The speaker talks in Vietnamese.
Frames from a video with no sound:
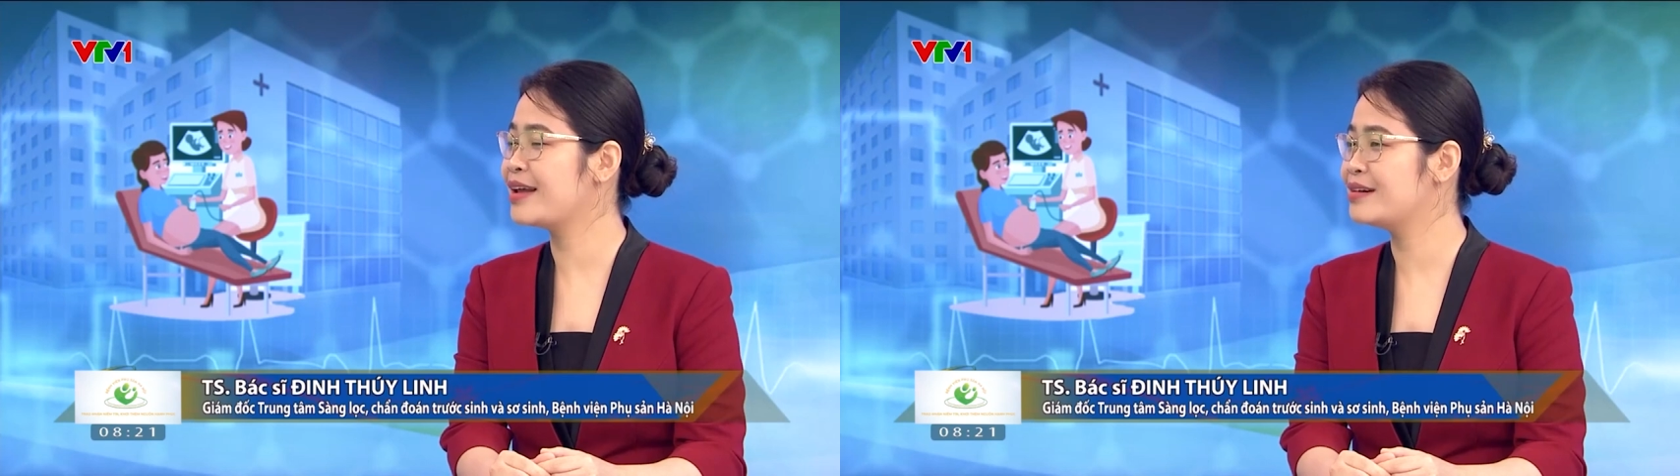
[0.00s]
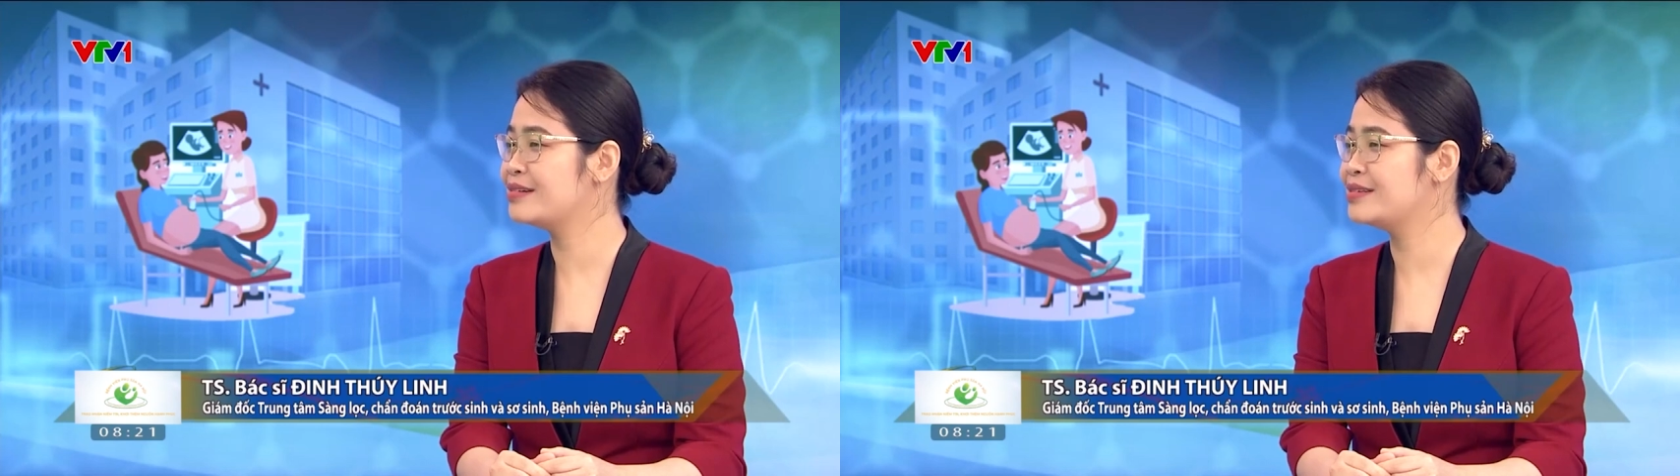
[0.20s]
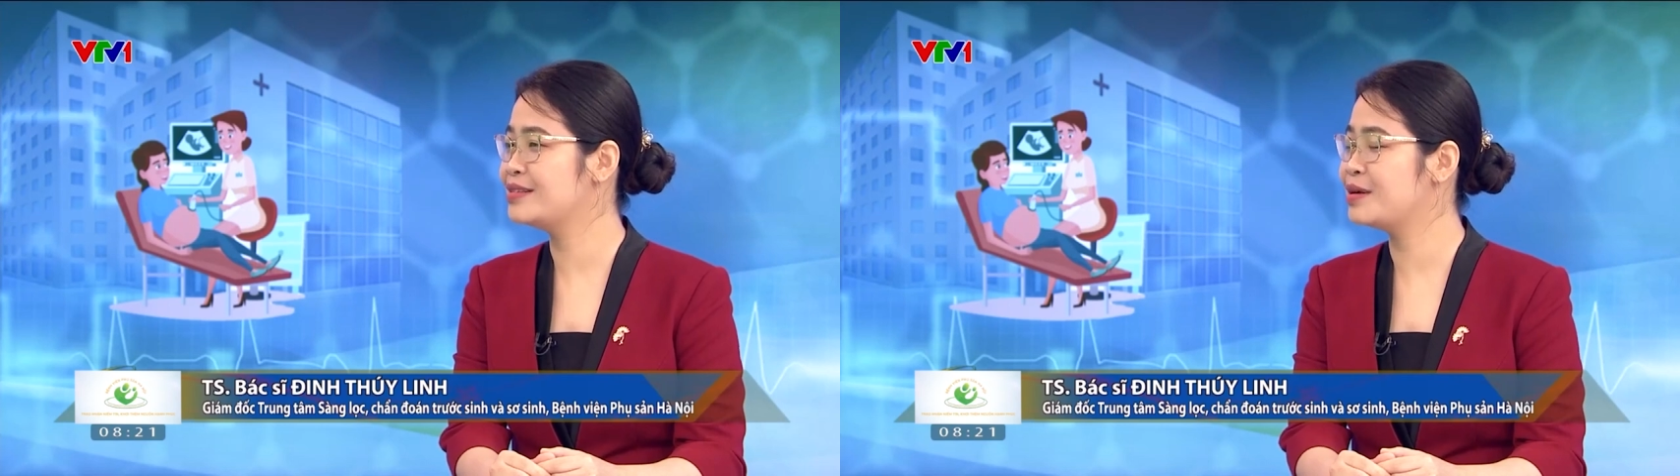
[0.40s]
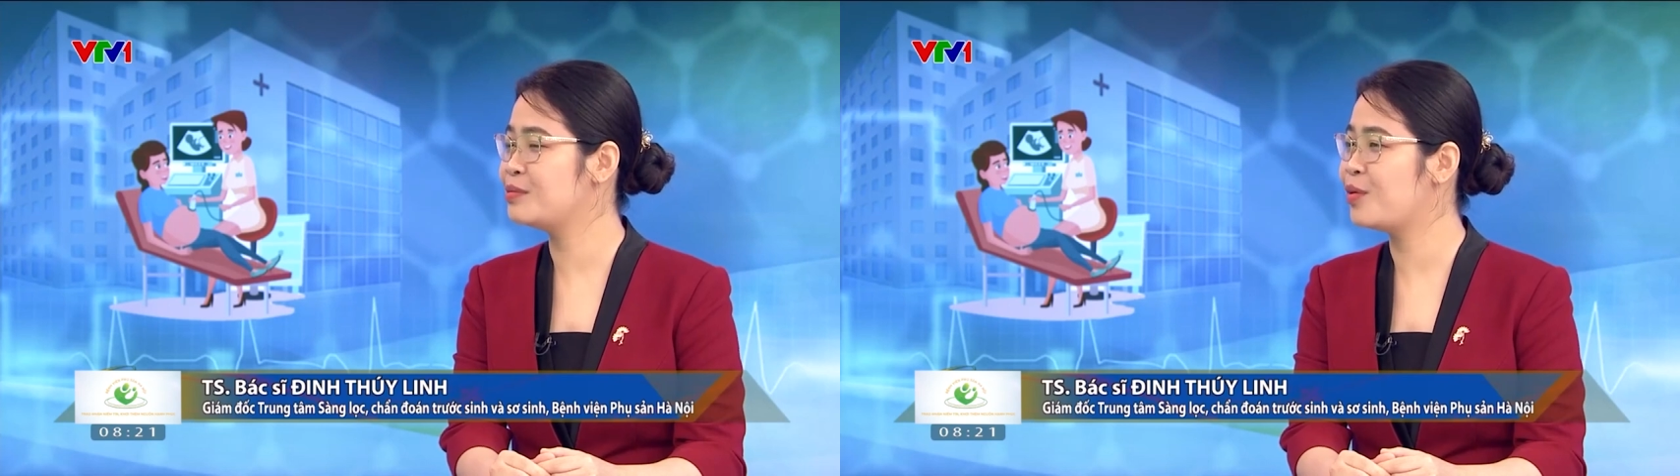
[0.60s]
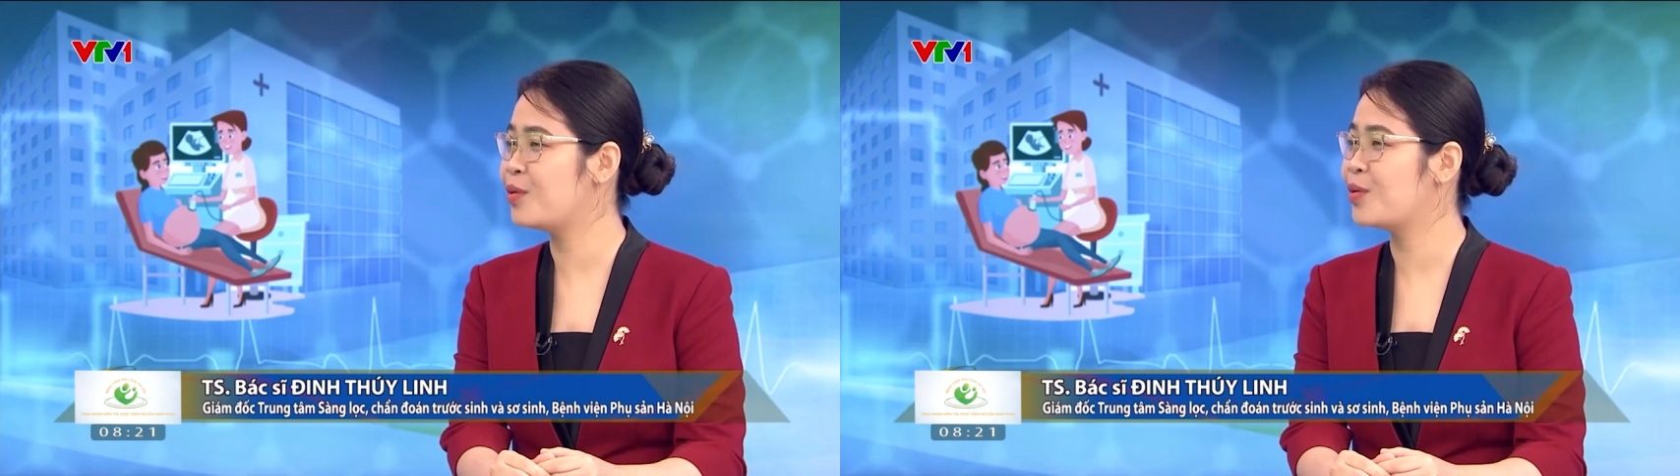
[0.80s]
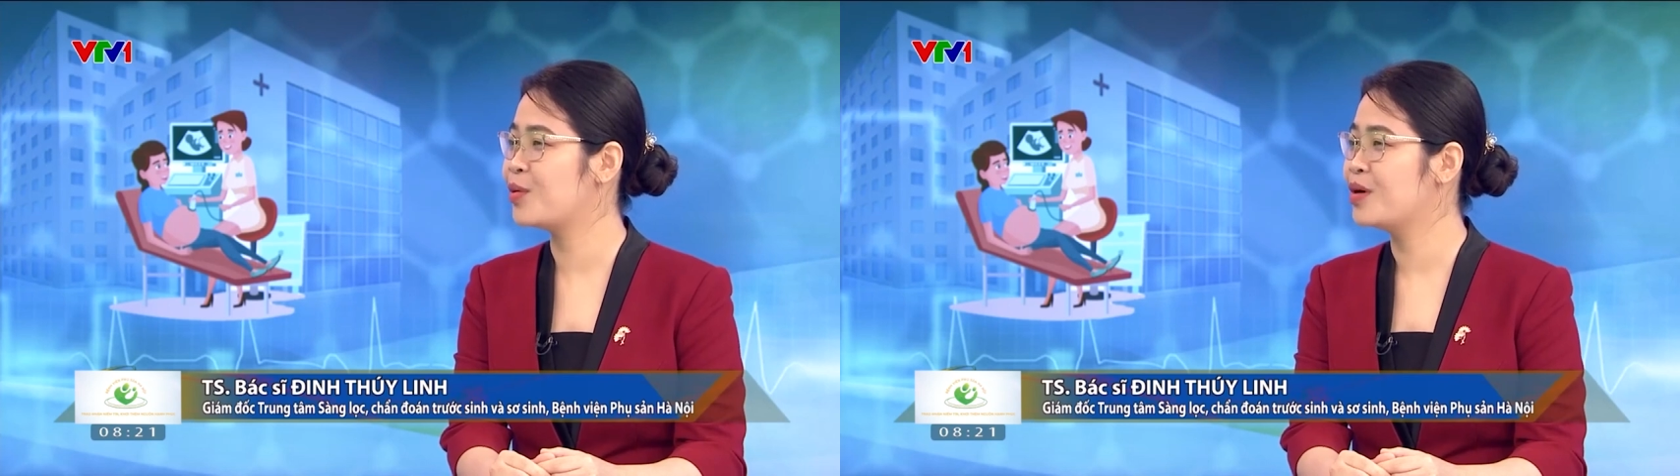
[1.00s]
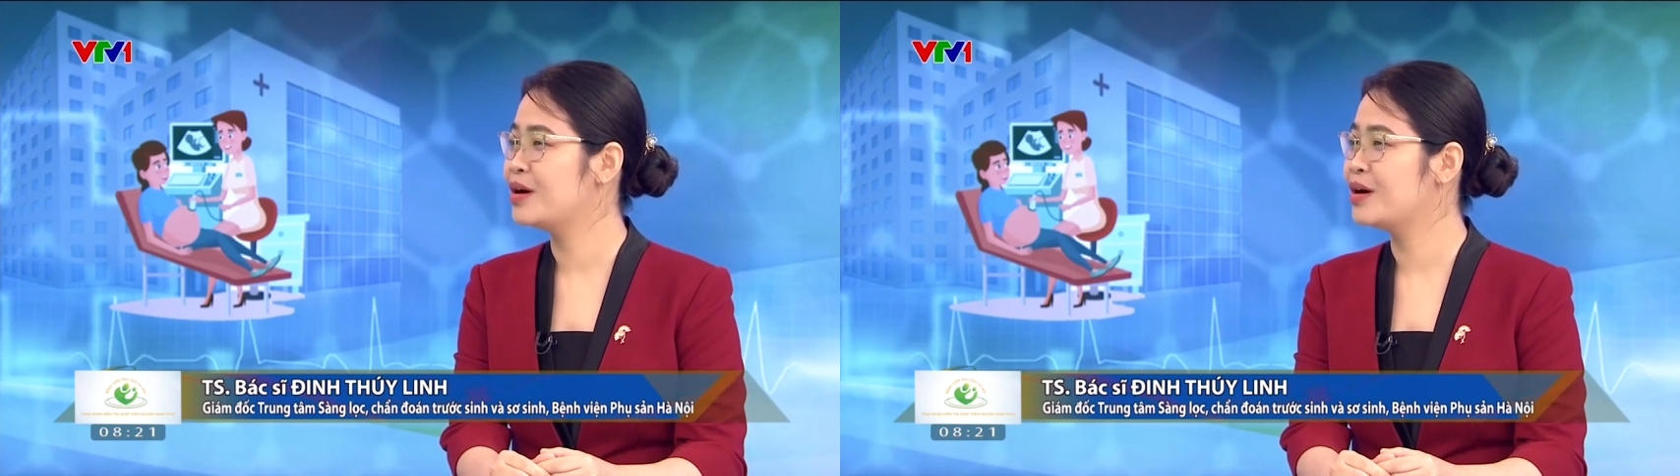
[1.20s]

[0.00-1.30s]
đã đạt được những tiến bộ